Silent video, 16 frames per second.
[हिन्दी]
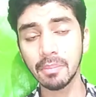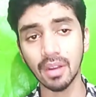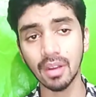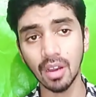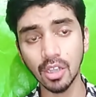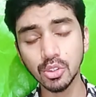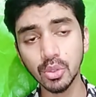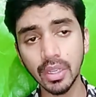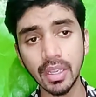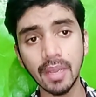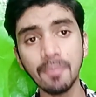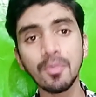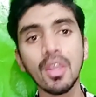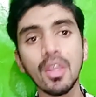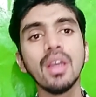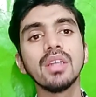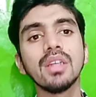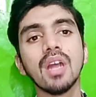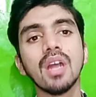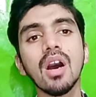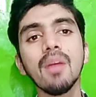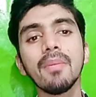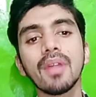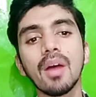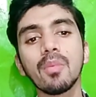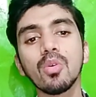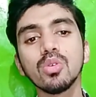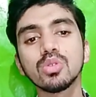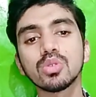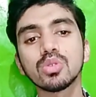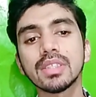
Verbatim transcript: आ चुके हैं यहाँ पर आपको जो